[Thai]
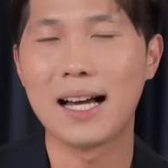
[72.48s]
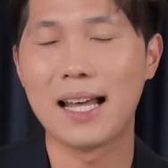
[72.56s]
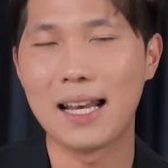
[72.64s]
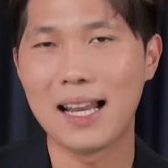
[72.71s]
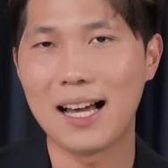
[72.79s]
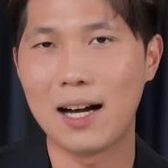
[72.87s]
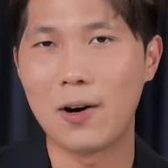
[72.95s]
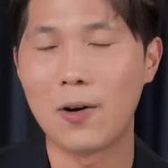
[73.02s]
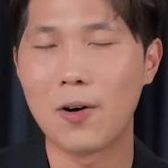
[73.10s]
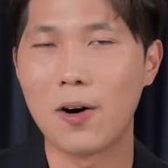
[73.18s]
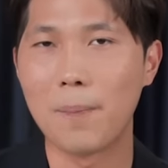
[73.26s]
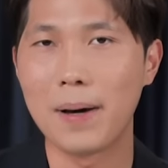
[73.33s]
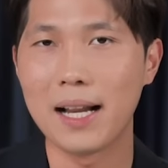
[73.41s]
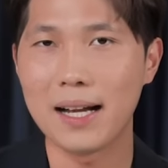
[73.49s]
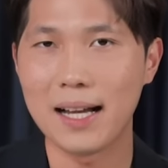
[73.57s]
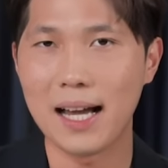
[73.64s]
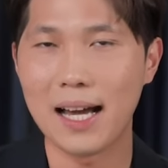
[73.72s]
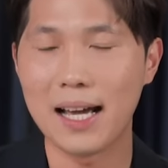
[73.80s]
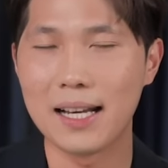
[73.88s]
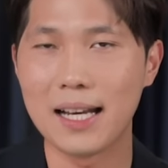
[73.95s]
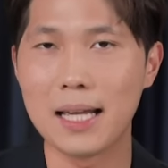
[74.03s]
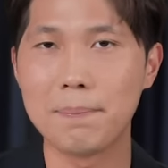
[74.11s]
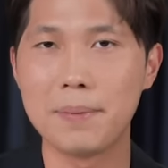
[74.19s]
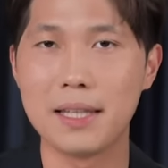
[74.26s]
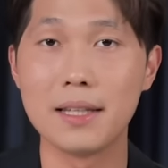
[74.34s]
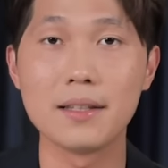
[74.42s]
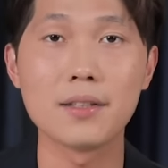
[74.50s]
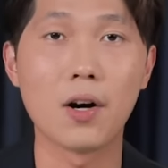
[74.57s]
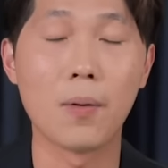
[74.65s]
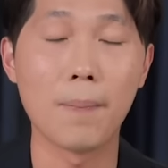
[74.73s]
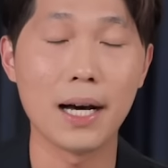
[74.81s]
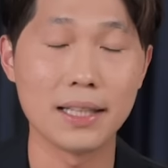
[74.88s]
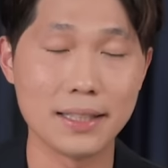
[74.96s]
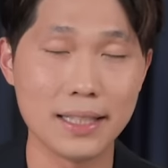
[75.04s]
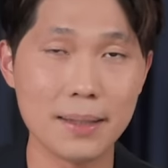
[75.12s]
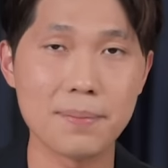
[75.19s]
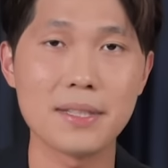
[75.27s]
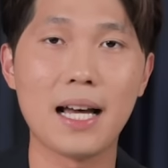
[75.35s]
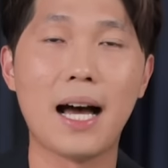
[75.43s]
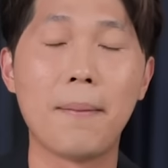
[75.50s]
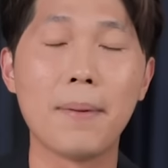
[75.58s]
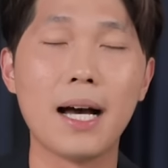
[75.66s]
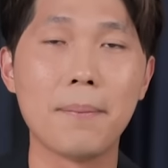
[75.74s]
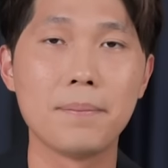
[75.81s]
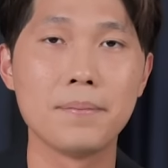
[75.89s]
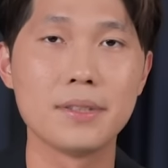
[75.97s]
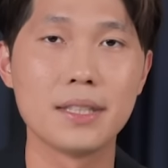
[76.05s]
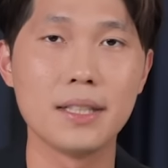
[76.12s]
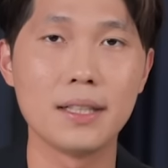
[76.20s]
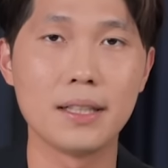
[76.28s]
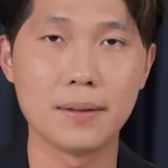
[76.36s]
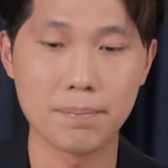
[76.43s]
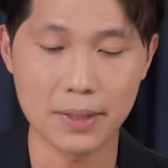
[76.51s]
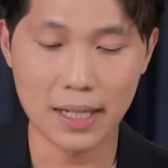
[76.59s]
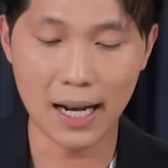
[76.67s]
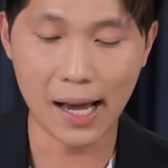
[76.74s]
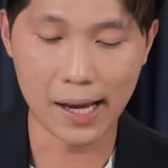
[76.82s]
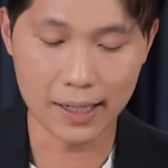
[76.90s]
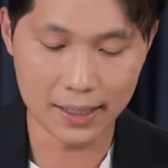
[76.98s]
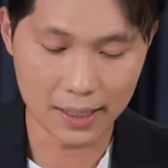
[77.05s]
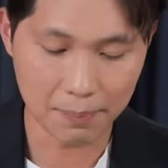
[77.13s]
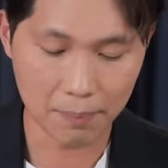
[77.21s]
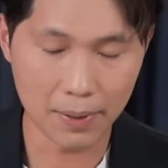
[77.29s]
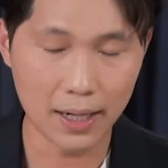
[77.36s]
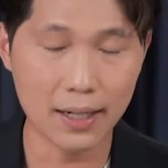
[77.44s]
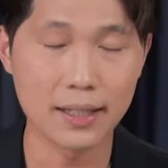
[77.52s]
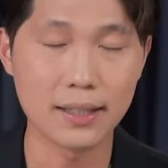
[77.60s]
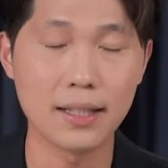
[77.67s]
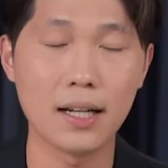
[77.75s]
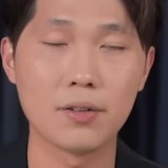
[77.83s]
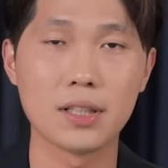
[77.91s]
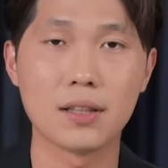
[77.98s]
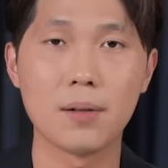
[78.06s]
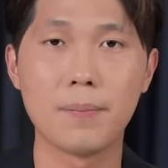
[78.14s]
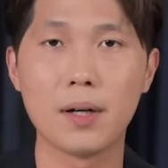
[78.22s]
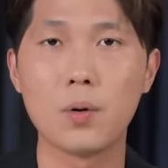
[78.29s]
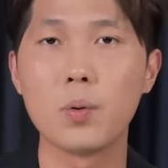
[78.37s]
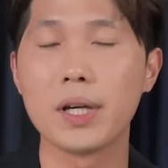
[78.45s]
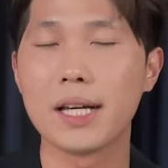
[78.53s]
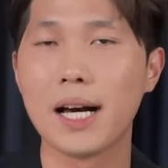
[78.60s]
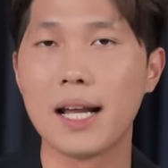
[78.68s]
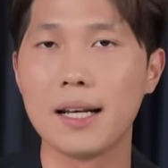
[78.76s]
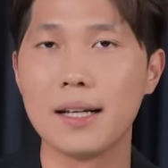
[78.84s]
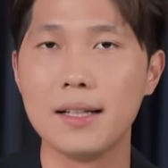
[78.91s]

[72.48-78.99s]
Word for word: การลาออกของพนักงานในปี 2023 ครับซึ่งมีหลายเรื่องมากๆเลยที่เราจะต้องมาคุยกัน